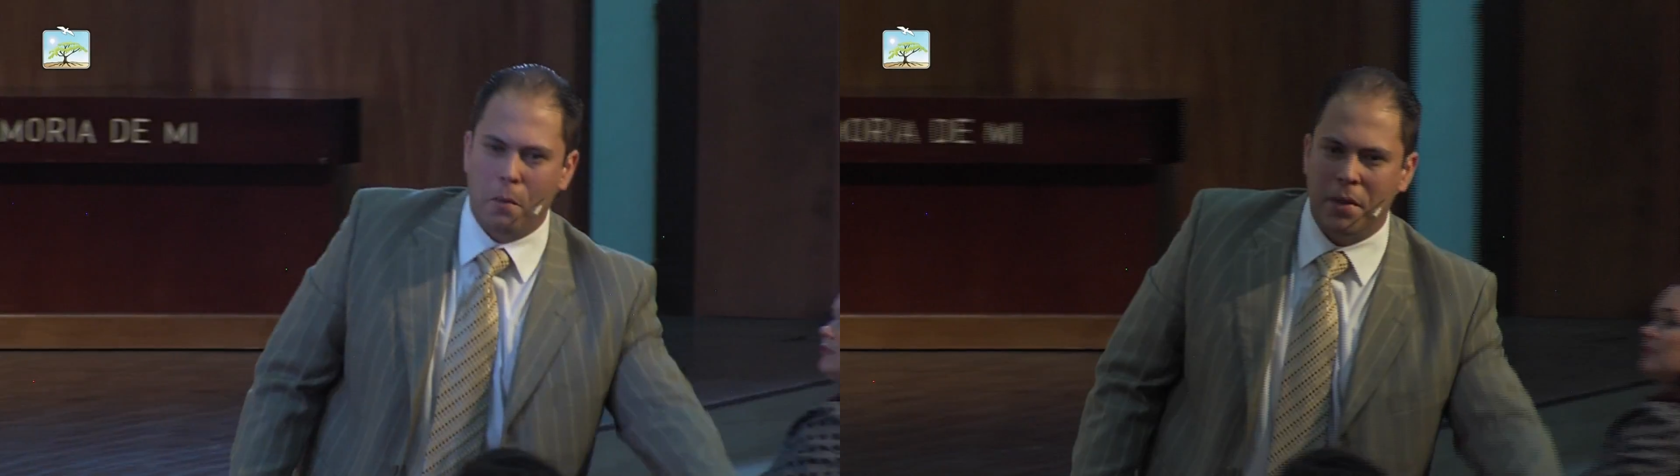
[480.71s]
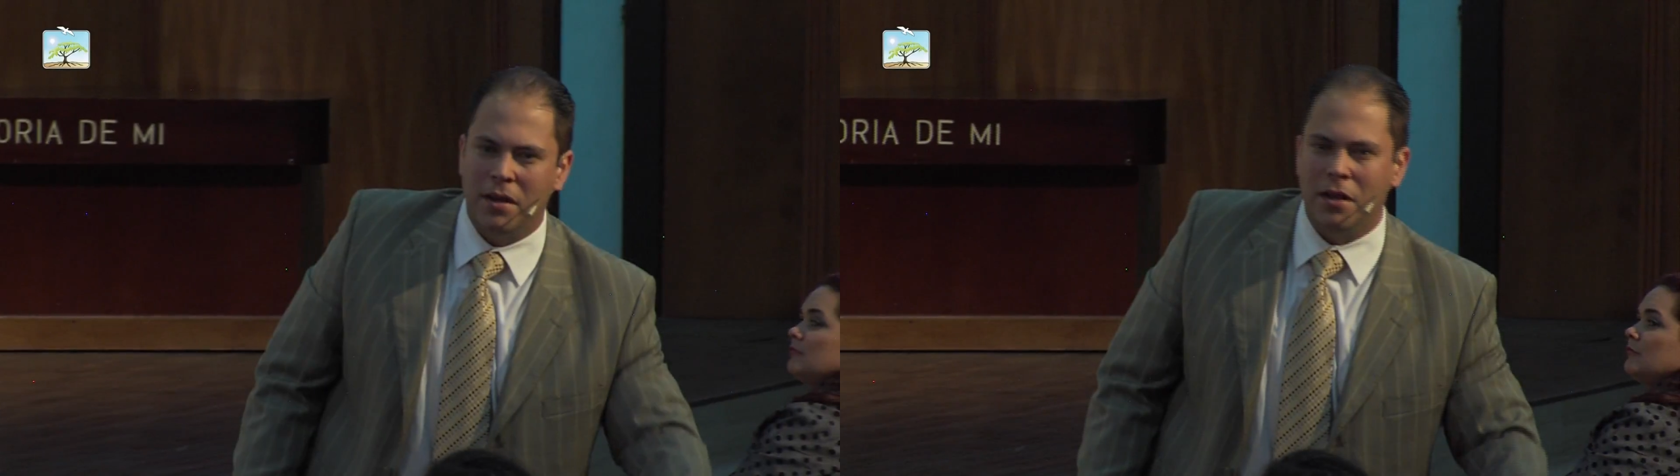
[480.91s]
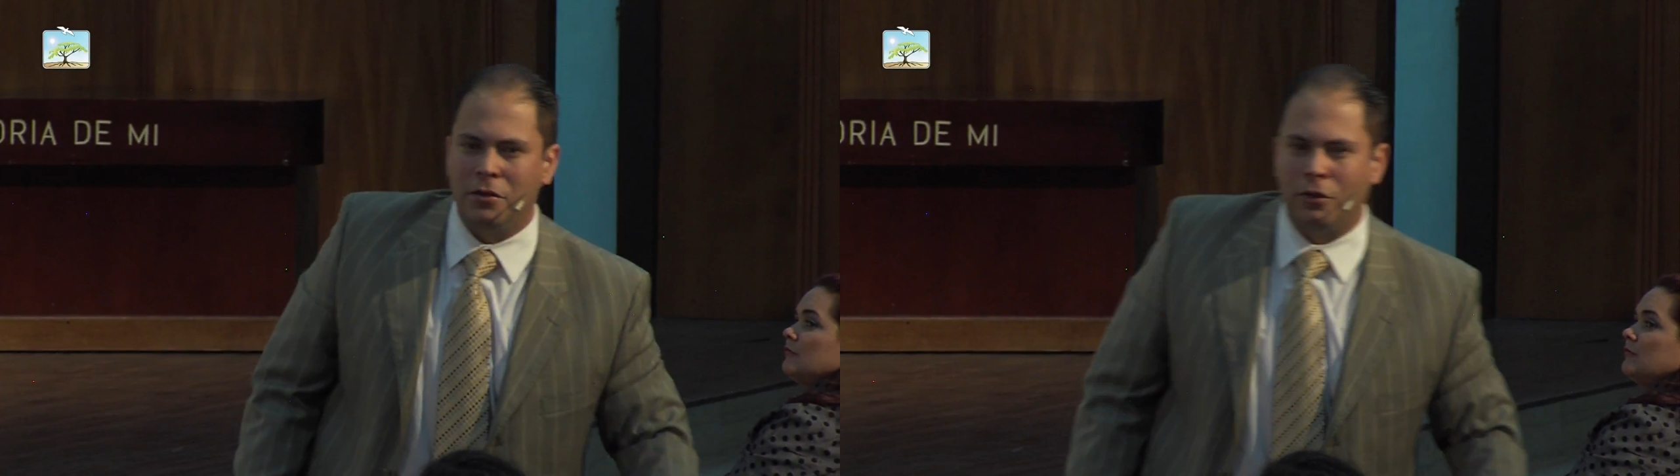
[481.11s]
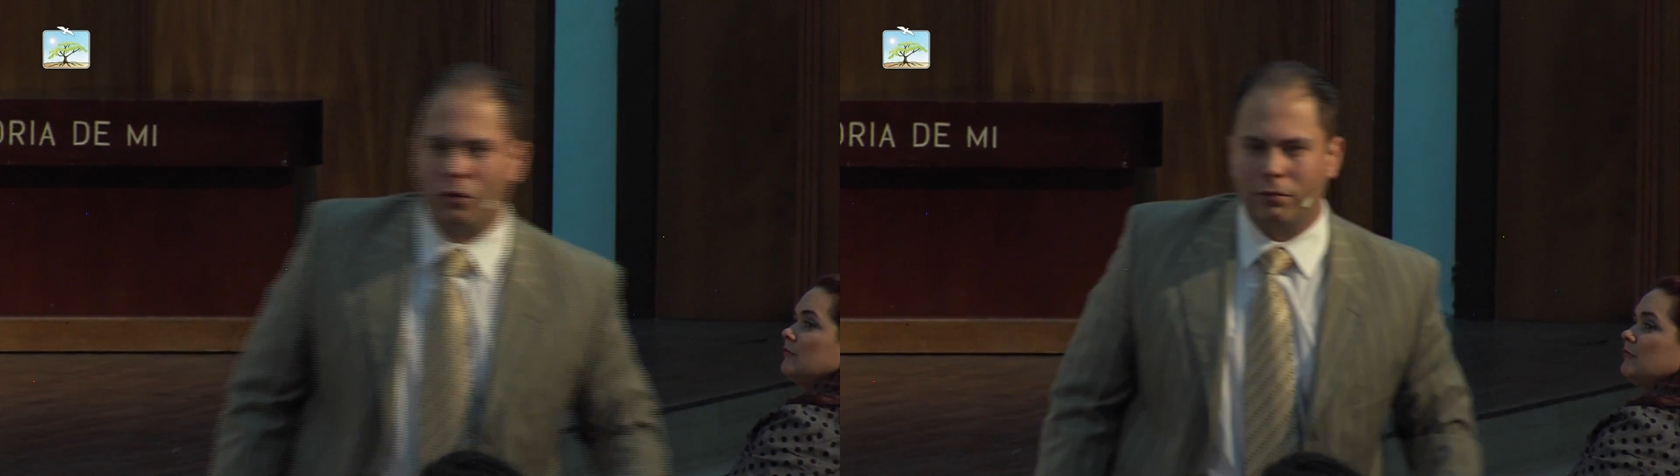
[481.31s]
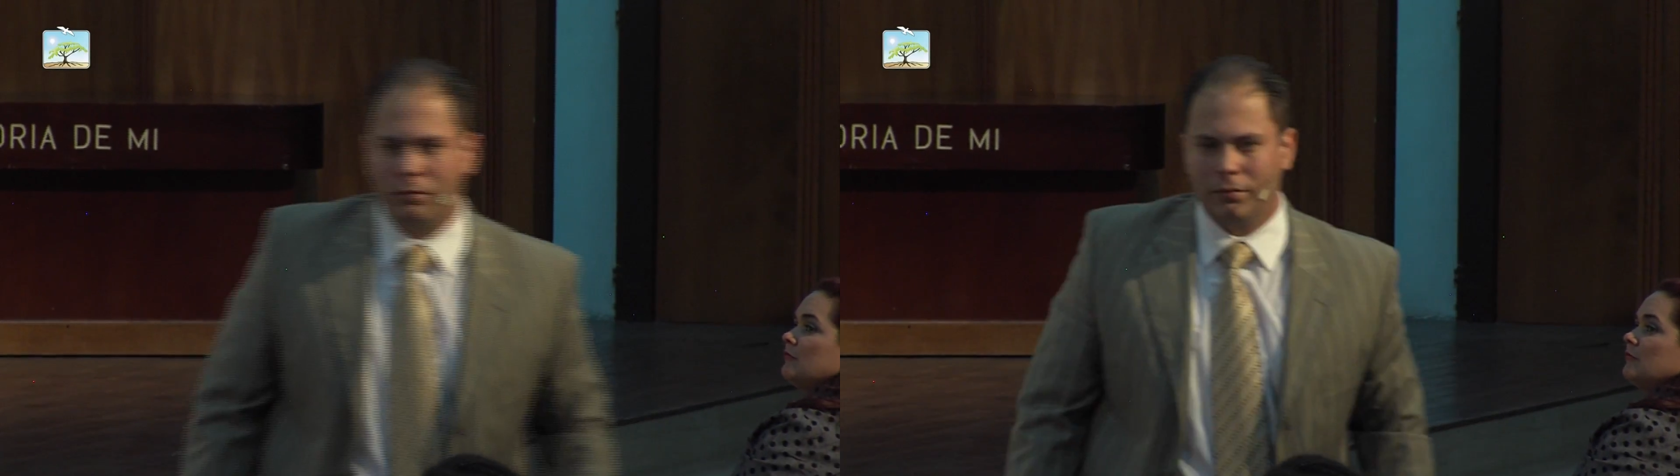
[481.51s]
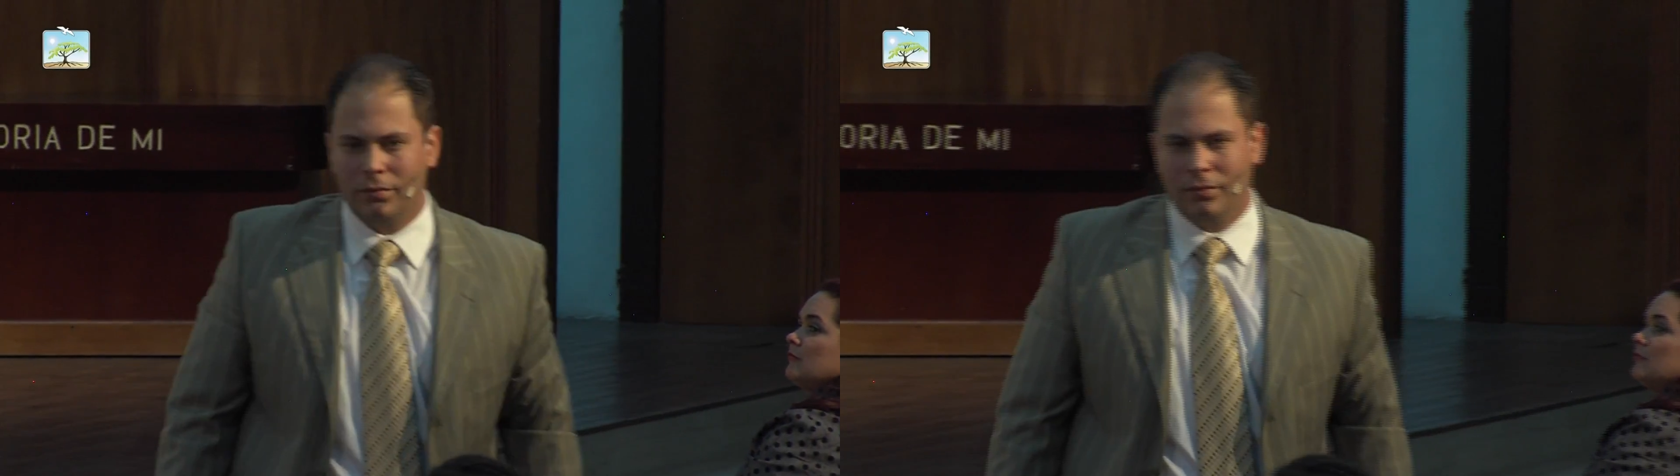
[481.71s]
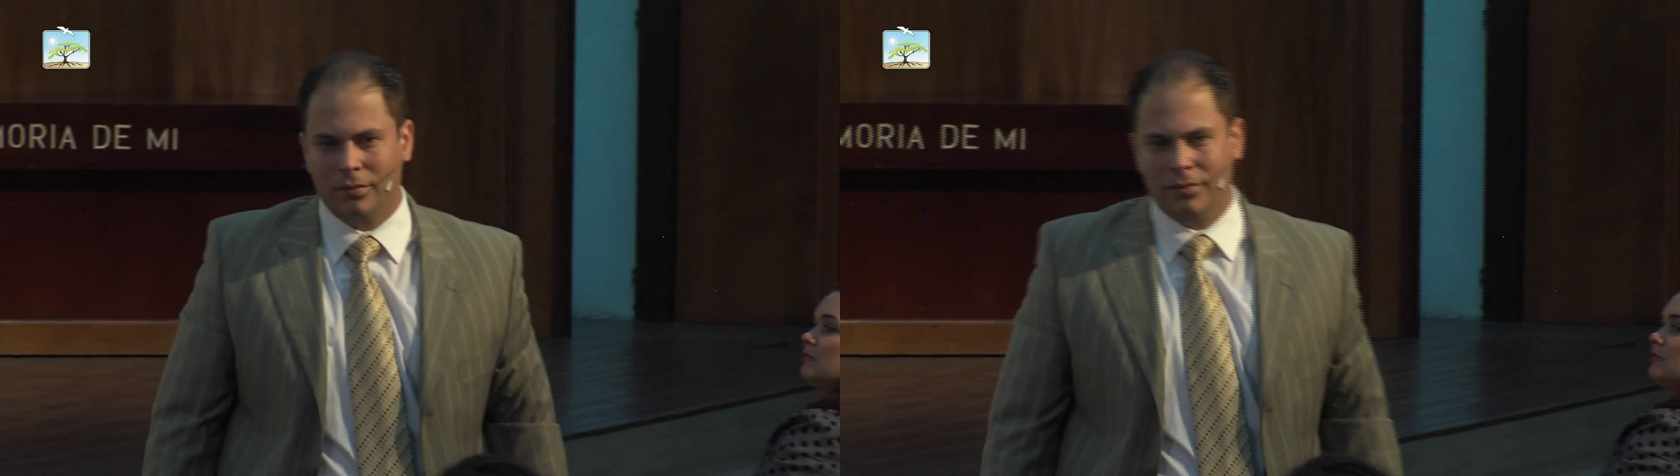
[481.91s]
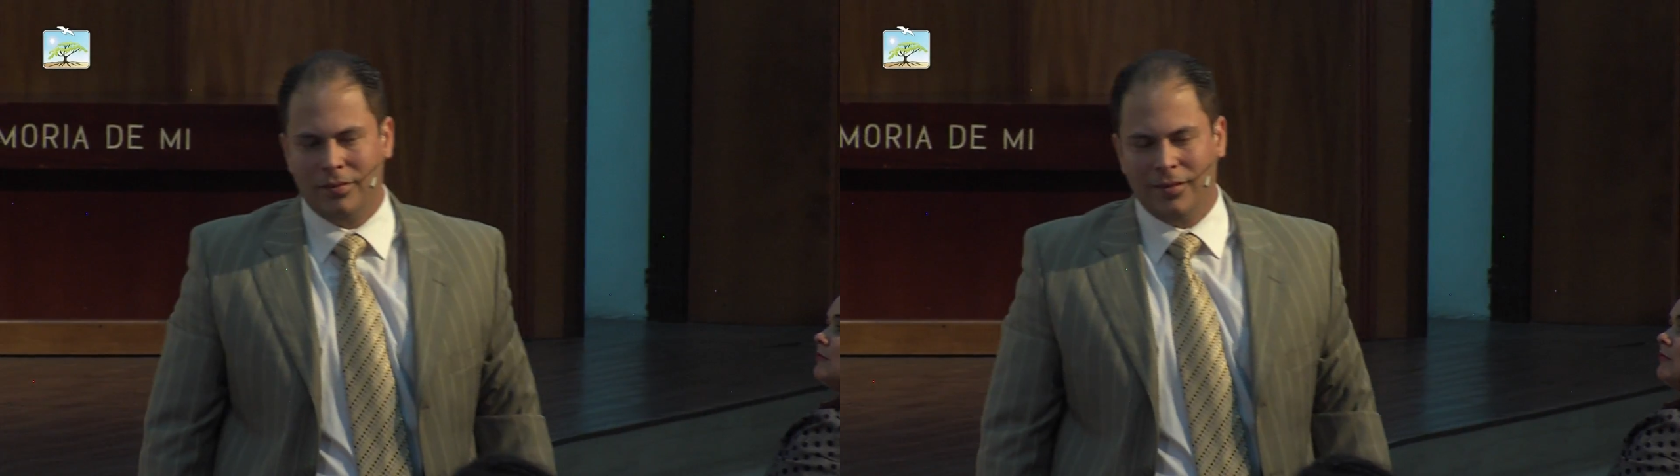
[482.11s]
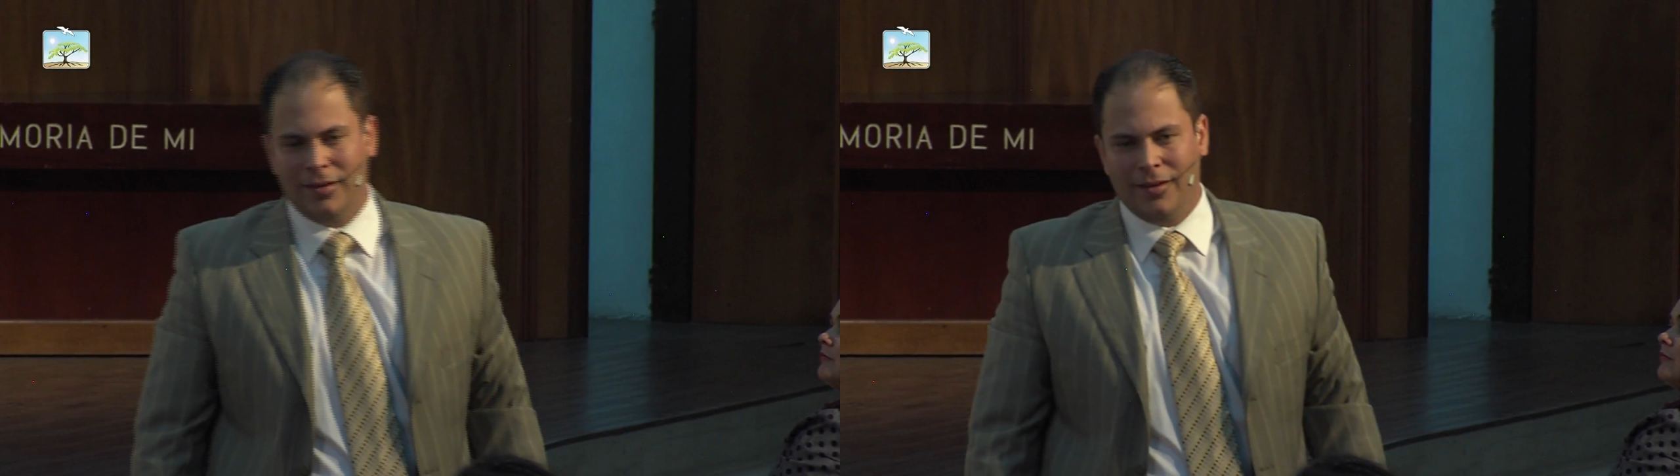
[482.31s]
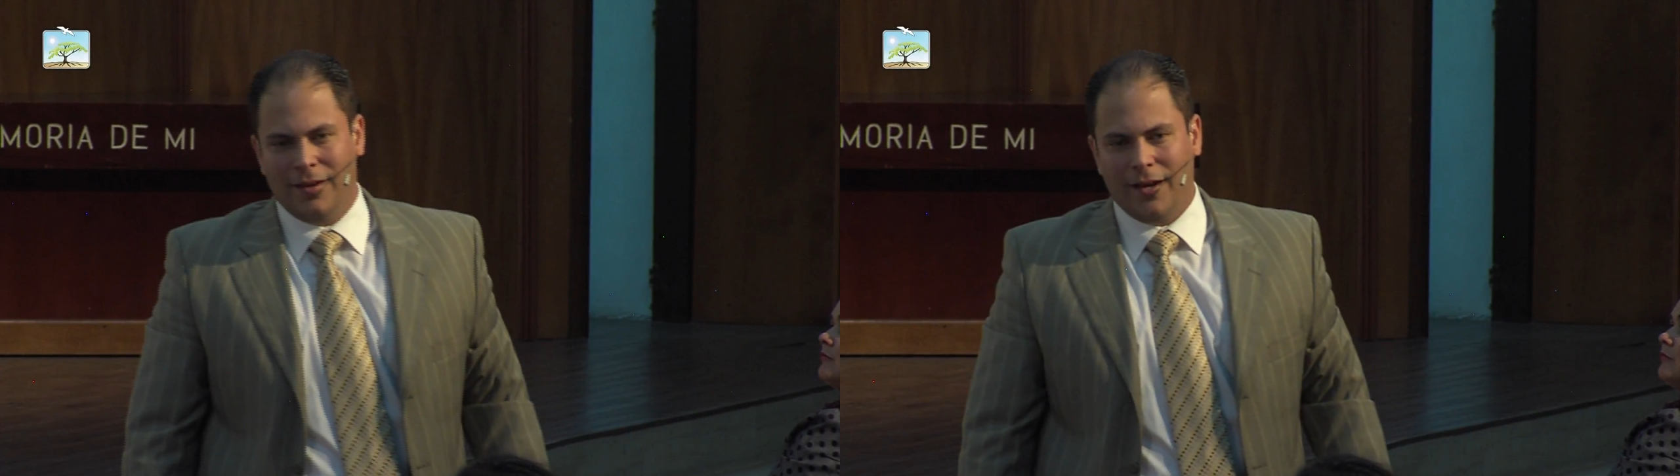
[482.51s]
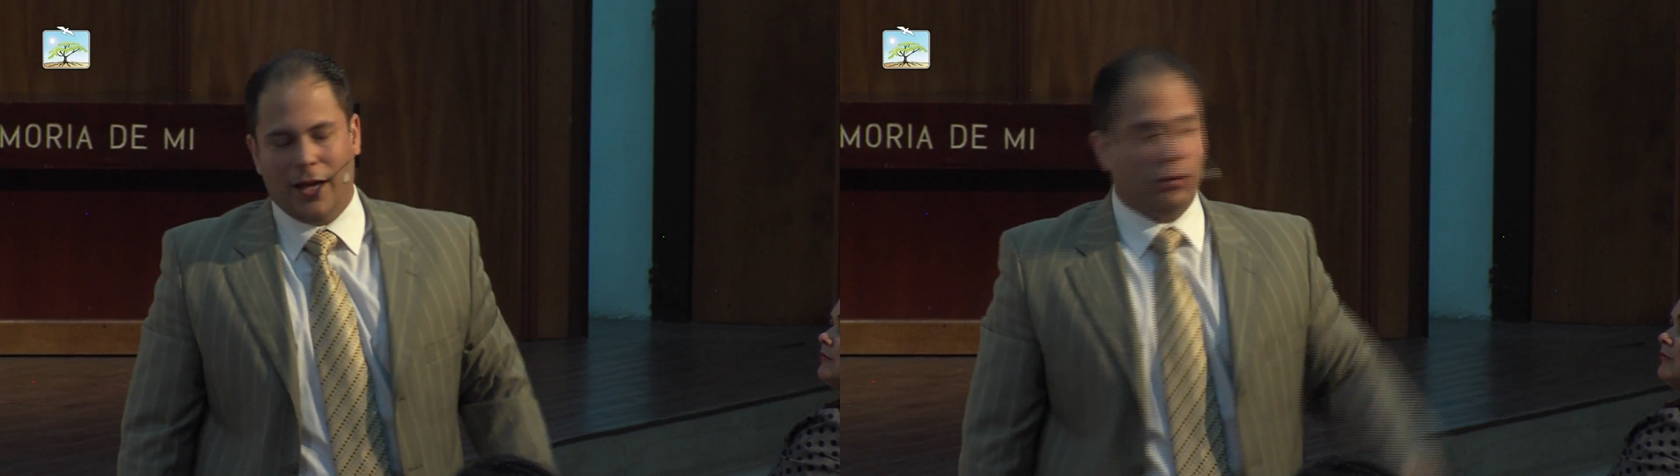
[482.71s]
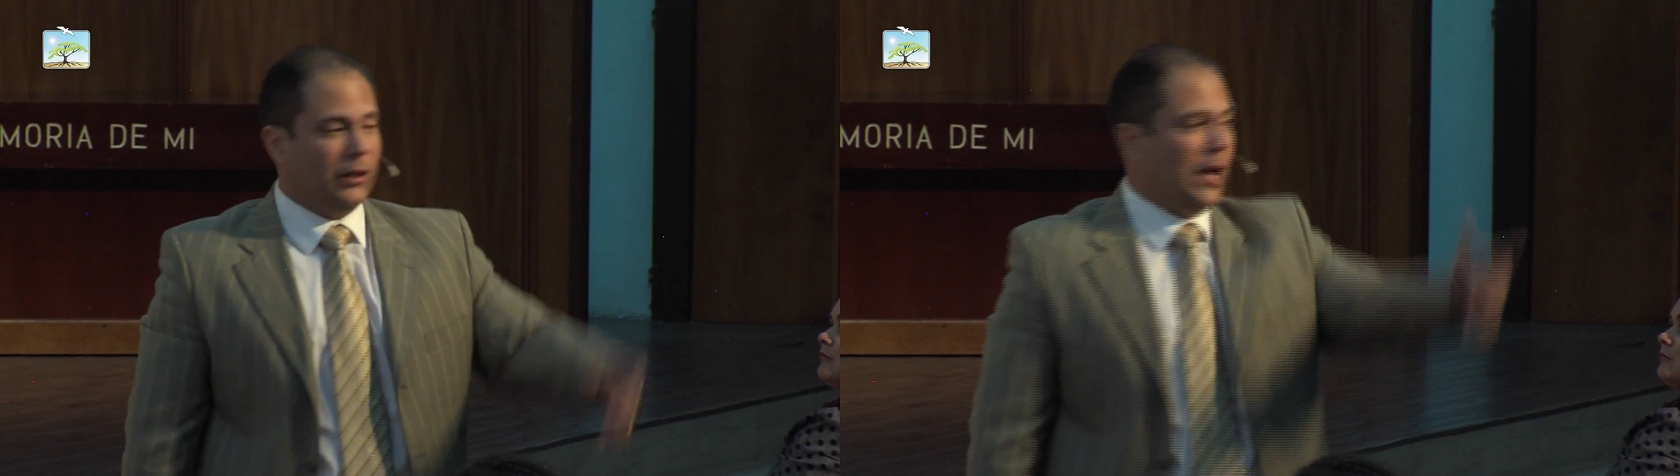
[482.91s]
con mis niños. Estoy